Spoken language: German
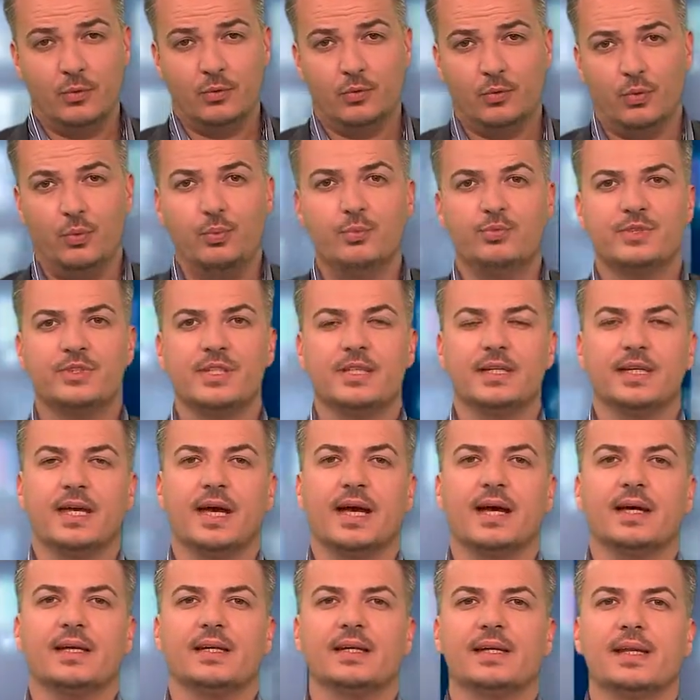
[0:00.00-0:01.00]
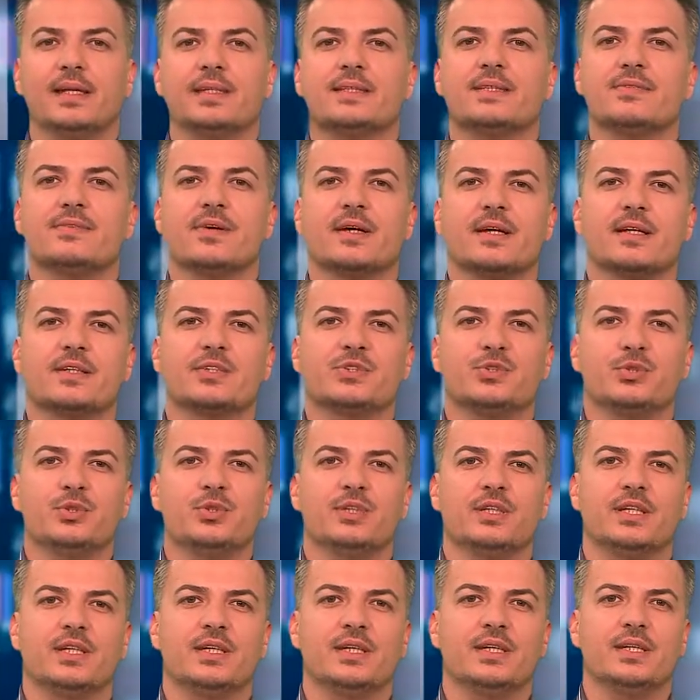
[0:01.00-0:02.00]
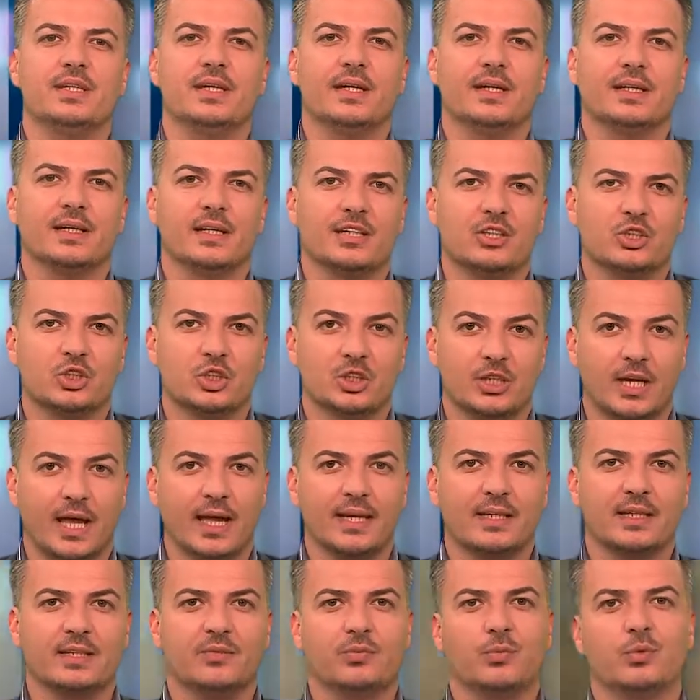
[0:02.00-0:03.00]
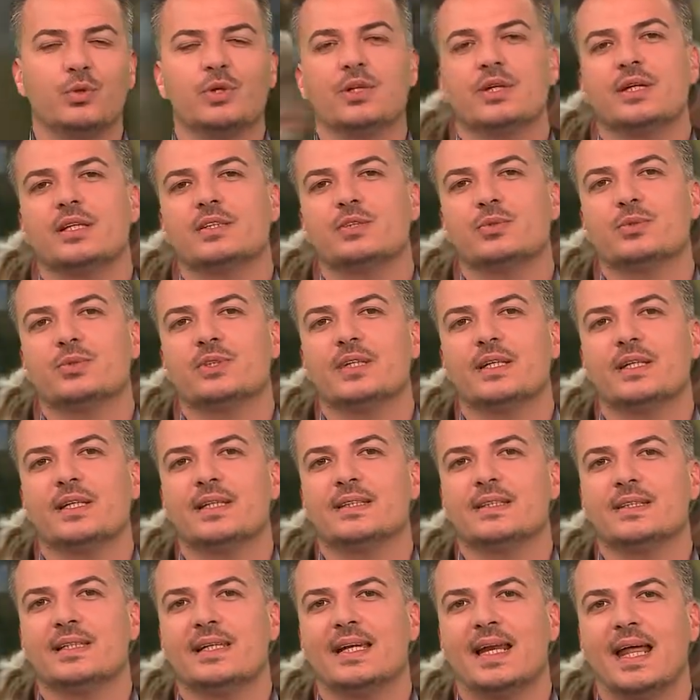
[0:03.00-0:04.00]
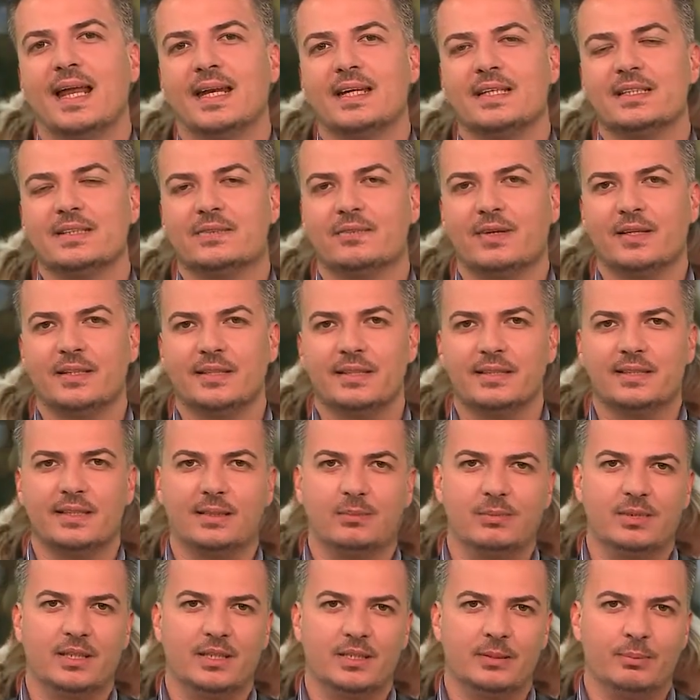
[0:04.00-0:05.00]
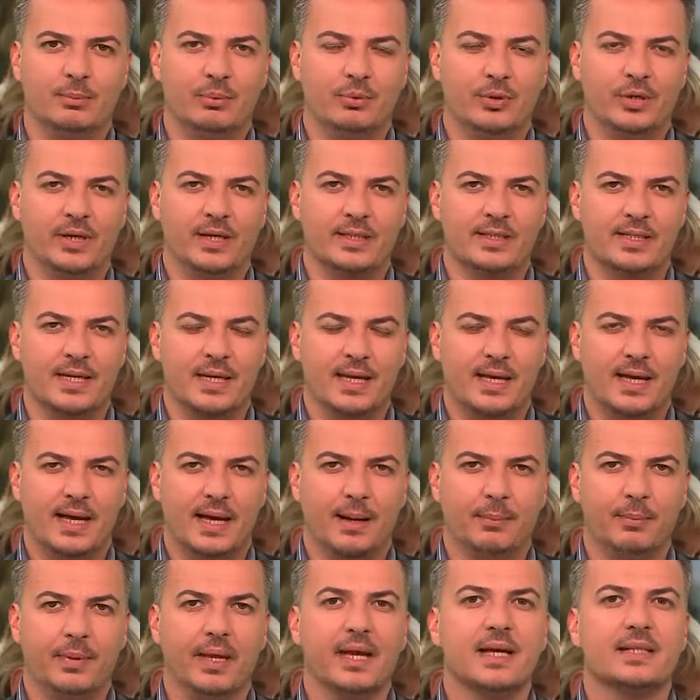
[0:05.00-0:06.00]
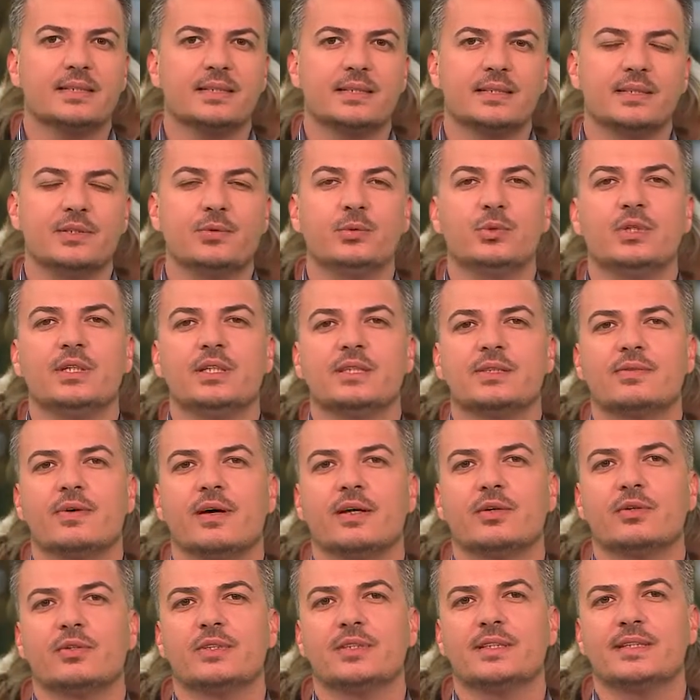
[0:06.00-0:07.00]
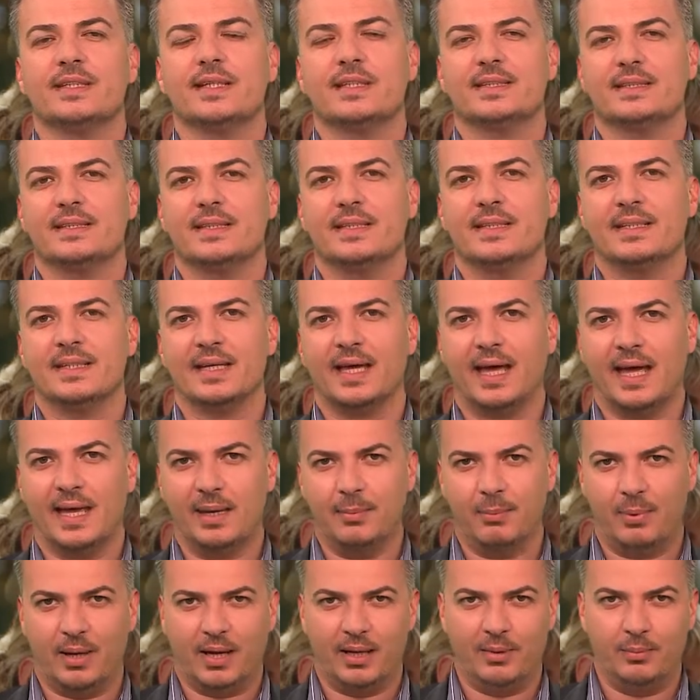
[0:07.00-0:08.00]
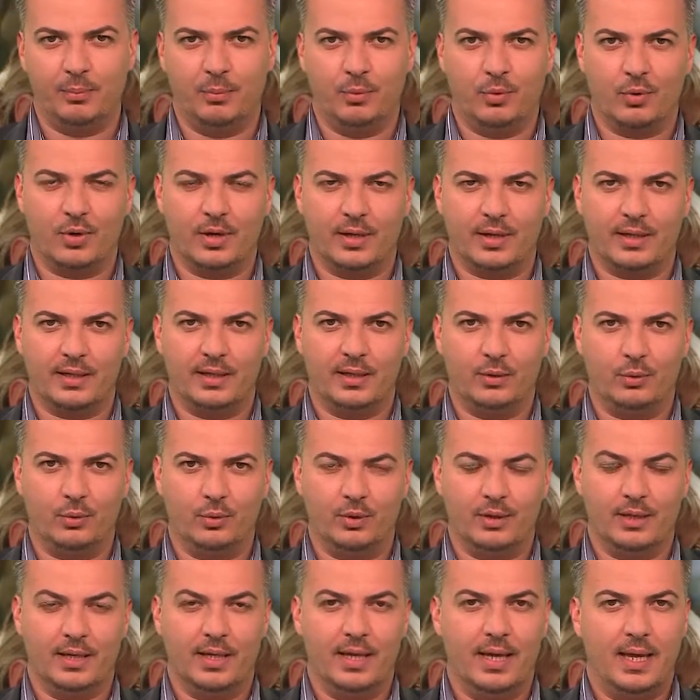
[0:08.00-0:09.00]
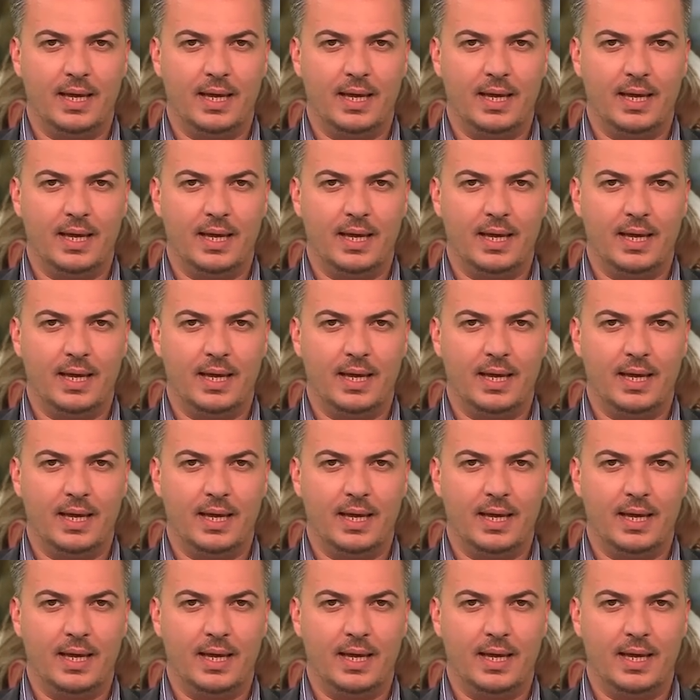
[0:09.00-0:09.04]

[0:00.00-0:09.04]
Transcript: 15 Jahre Netzwerk Gesunde Kinder. Gestartet wurde das unterdessen landesweit etablierte Projekt am 1. Juni 2006 in drei Brandenburger Regionen.